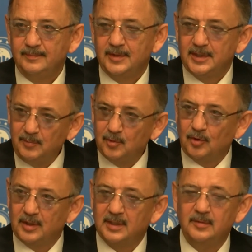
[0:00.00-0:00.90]
Şimdi
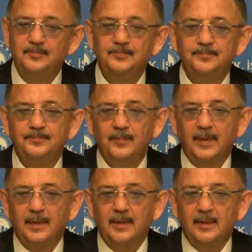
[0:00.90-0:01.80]
orada
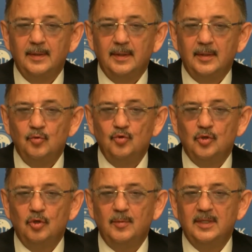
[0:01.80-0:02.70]
100
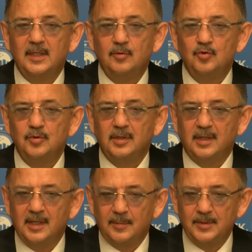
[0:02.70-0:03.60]
kilometrenin üstünde
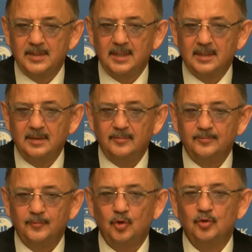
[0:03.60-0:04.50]
kayak pistleri,
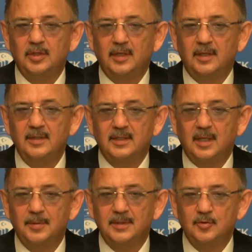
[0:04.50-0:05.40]
4 tane ayrı
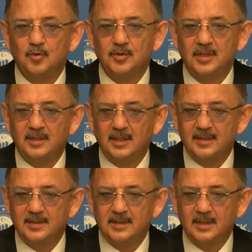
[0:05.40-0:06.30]
kapıda sosyal
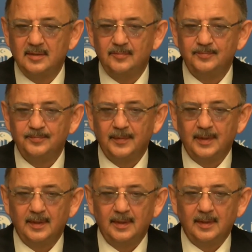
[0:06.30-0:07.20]
tesisler,
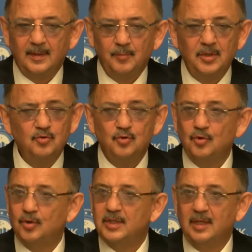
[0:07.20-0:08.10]
bir sürü
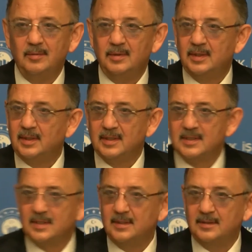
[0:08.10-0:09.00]
otel
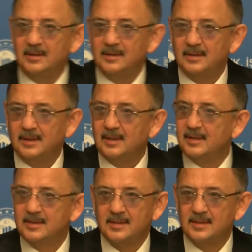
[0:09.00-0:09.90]
yıldızlı,
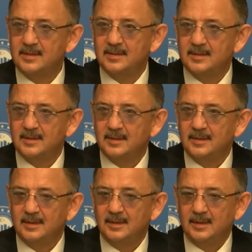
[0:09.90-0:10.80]
yıldızsız.
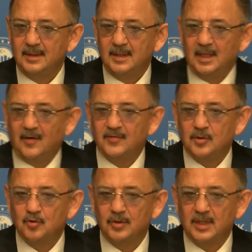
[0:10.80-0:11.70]
Hafta
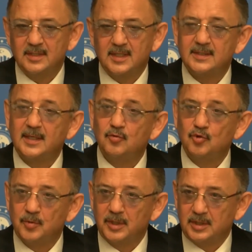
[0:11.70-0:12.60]
sonları
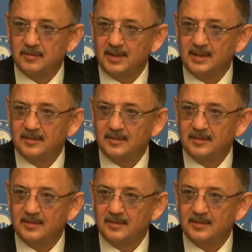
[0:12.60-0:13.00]
80-100 bin kişi var.